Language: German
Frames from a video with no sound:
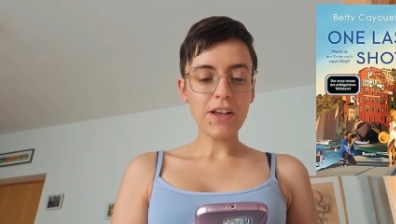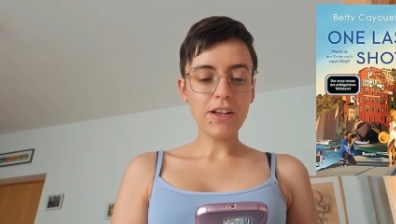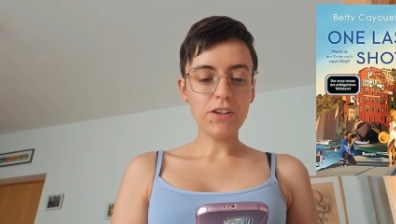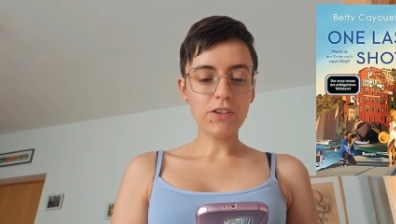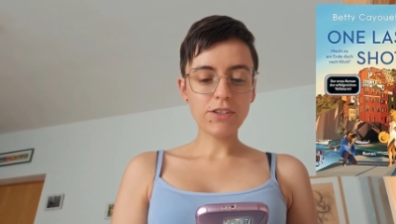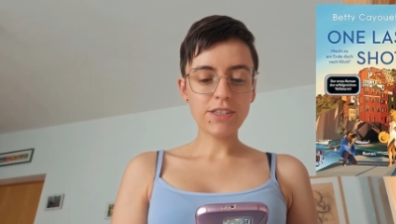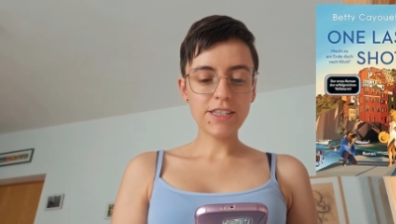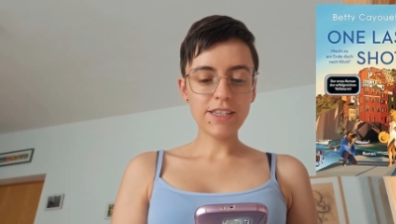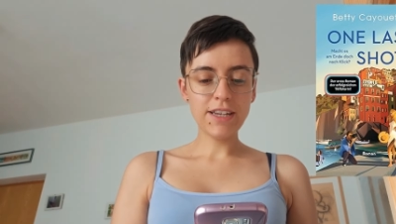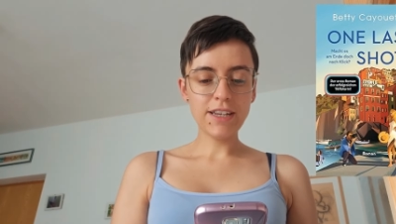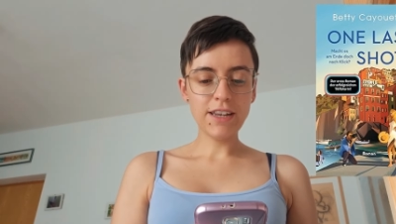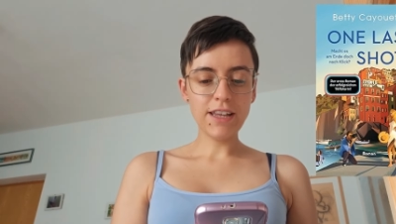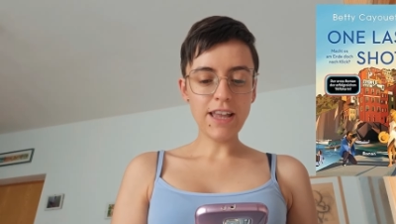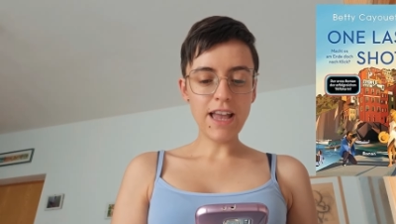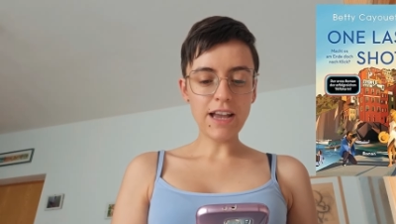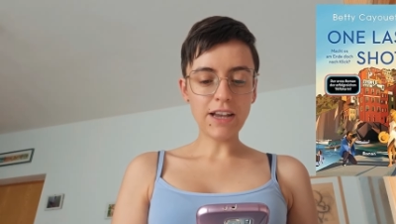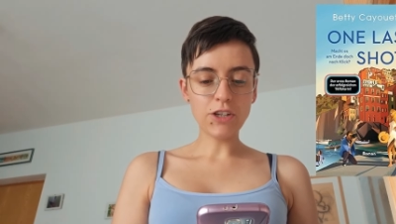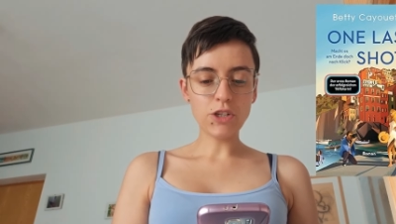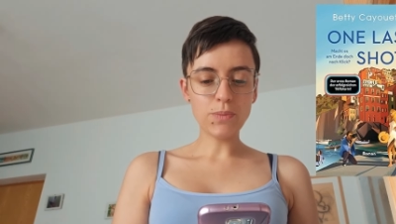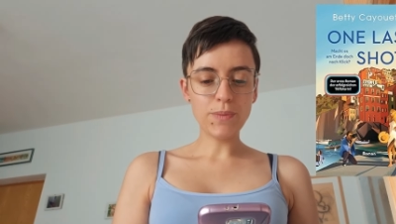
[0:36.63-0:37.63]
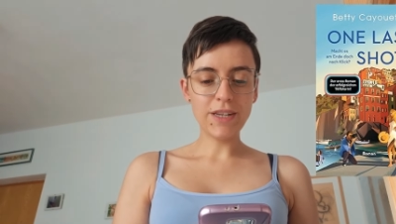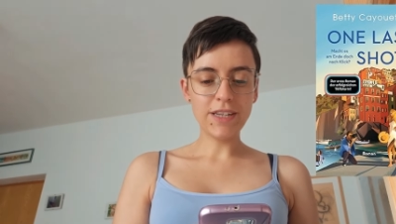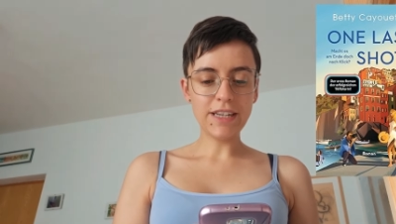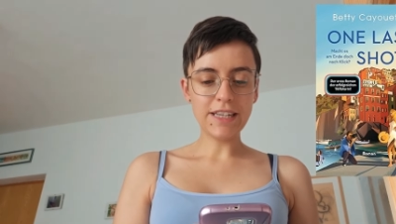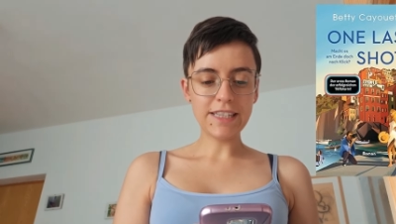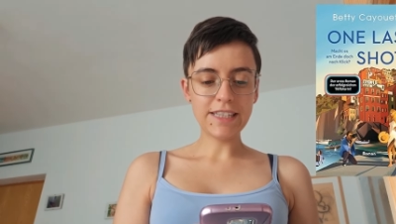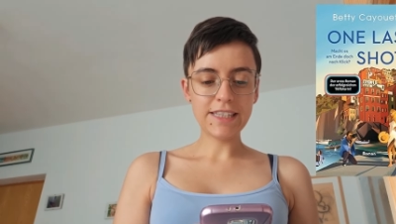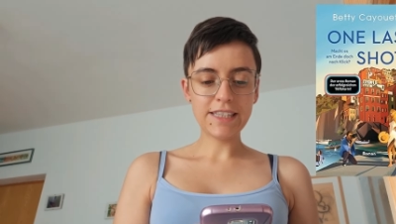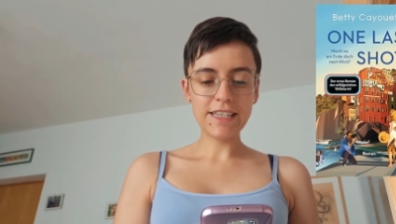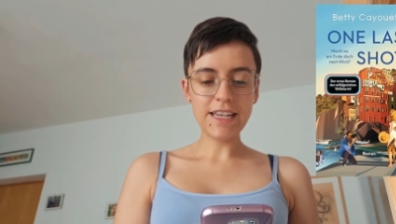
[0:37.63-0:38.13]
Doch zehn Jahre später
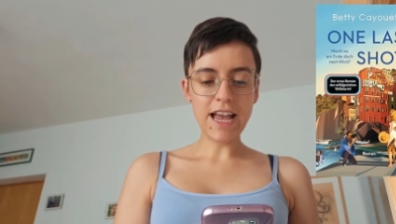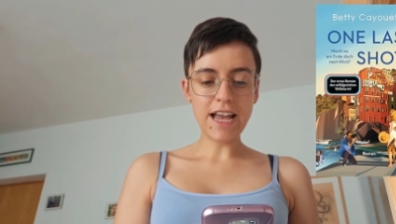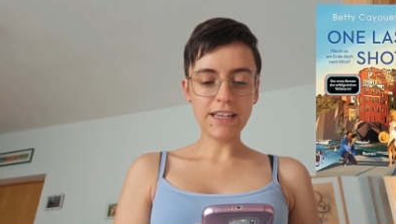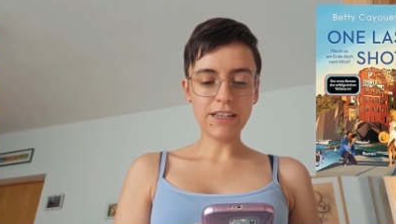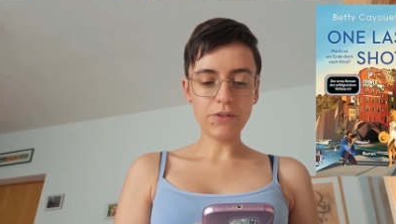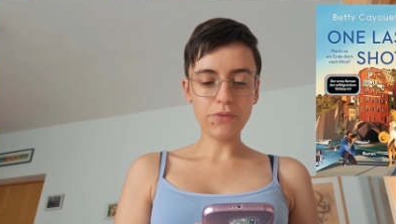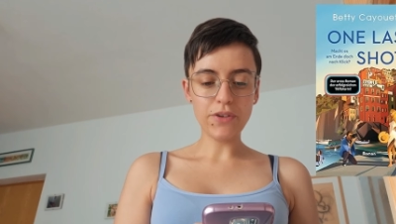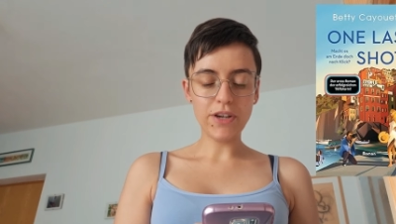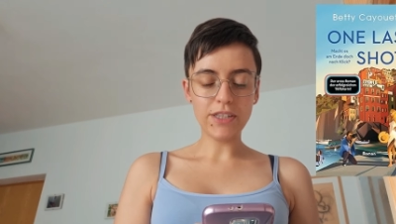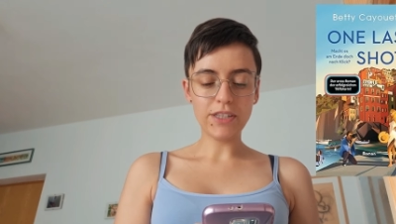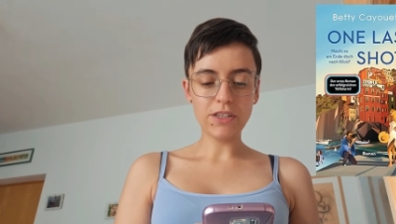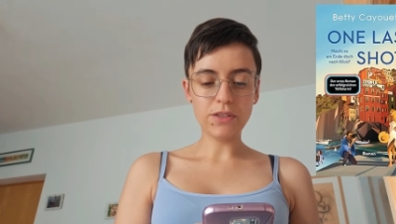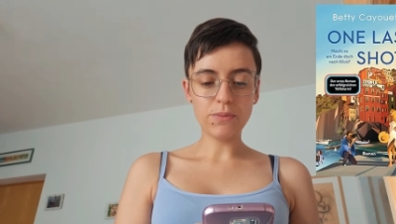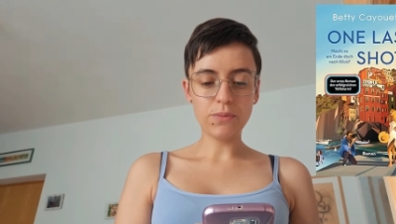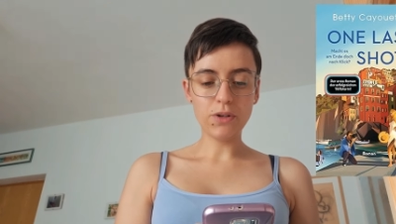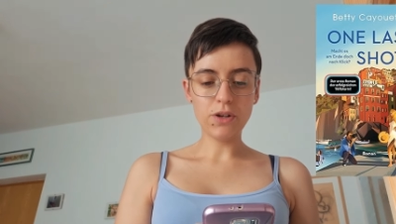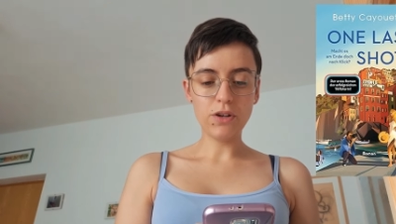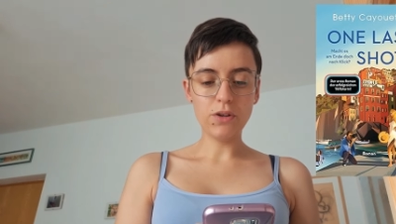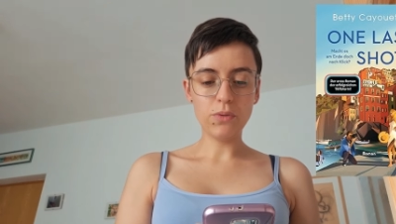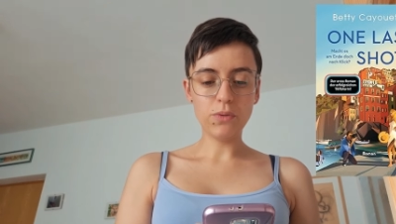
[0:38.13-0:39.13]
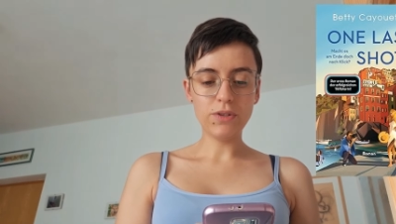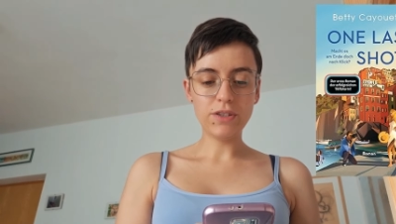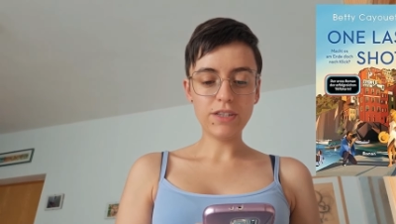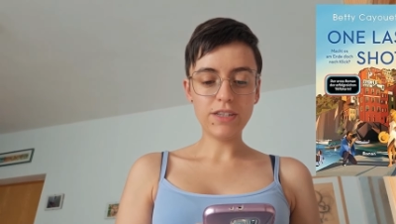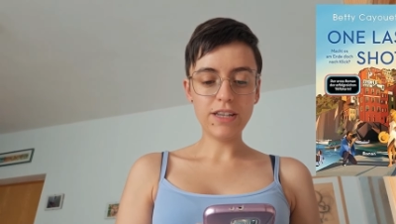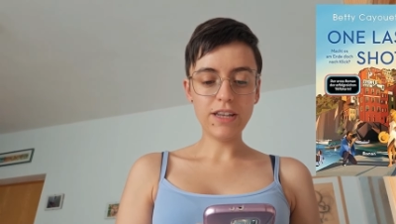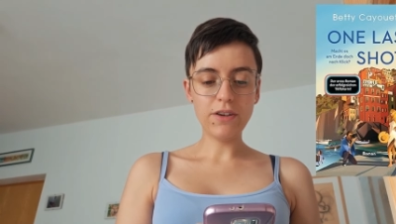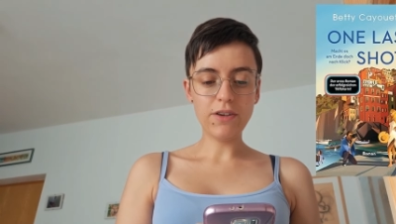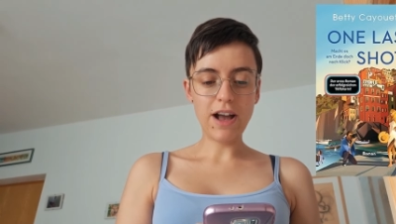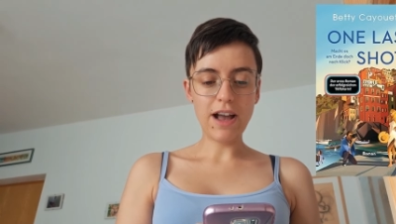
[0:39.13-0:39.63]
ist sie ein gefragtes Model und
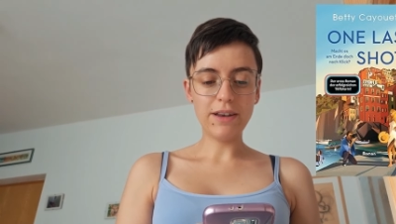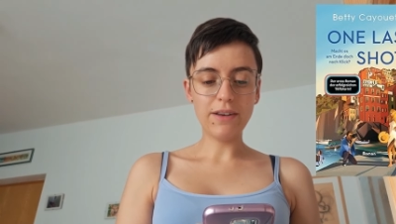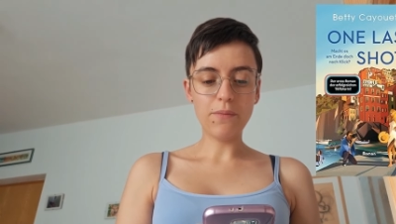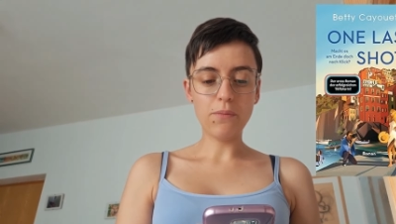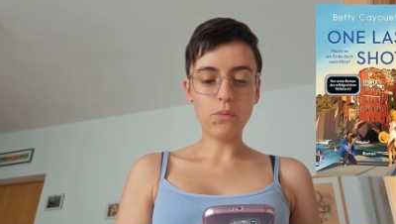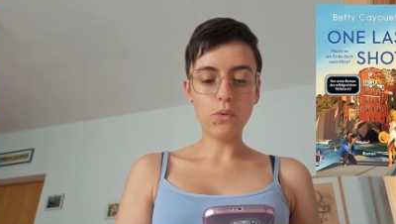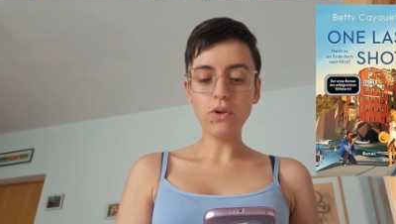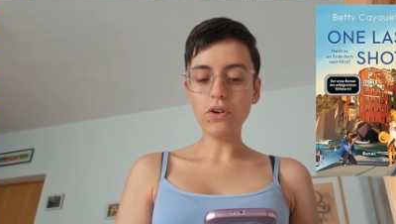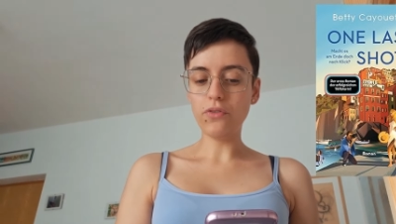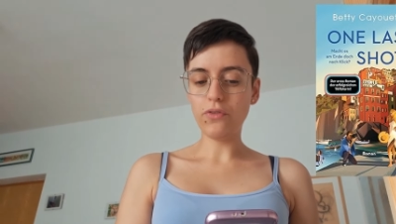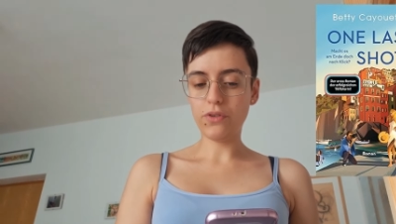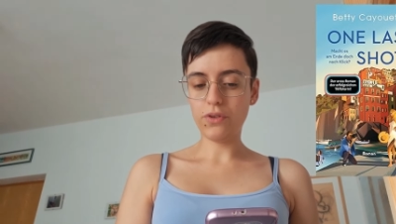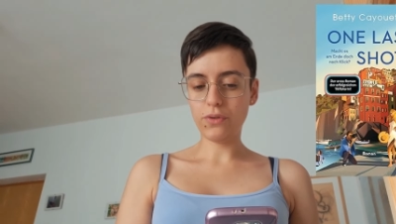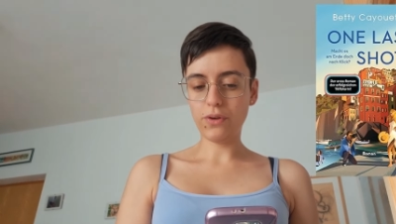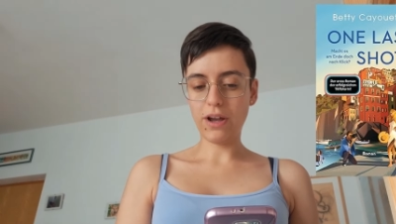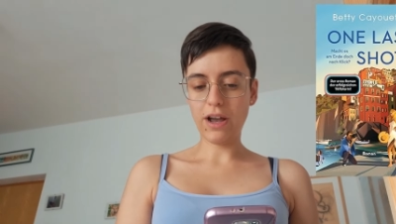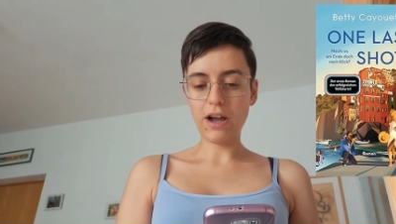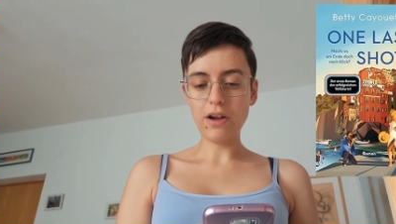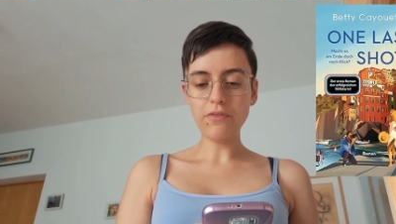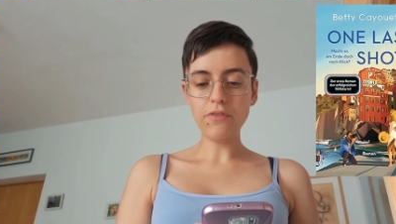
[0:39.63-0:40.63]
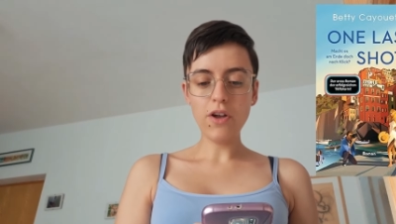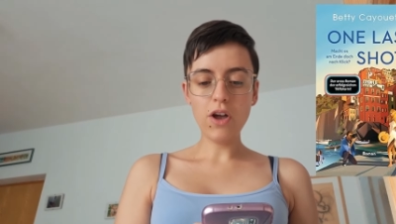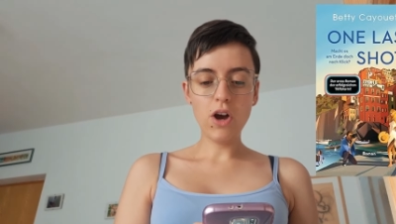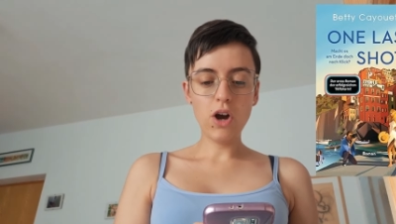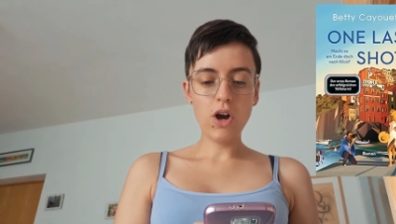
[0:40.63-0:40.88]
Theo ein Modefotograf